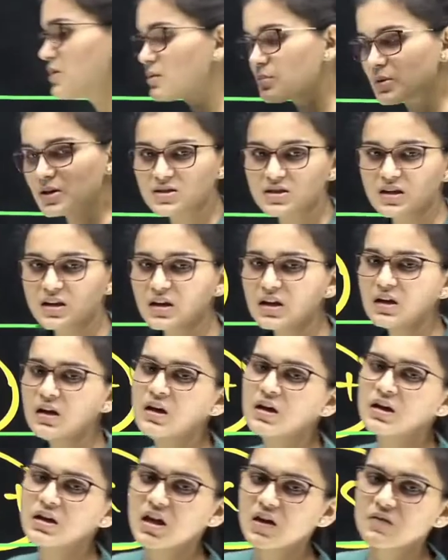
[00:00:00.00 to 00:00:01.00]
में निपट जाएगी
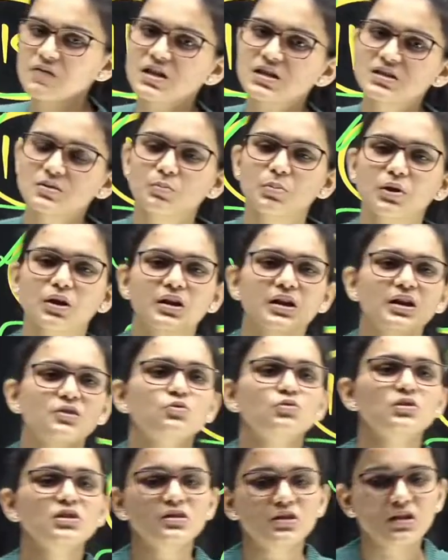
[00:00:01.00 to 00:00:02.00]
केवीएस प्रक्रिया
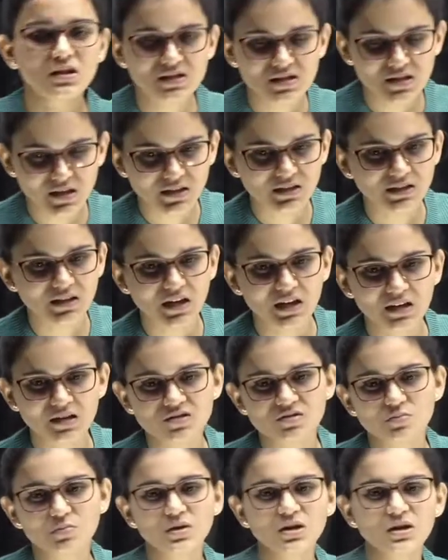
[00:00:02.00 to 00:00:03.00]
थोड़ी तेज रखता है
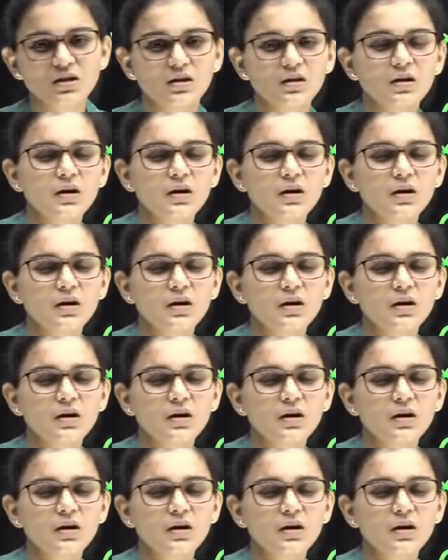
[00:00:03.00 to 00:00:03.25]
जब भी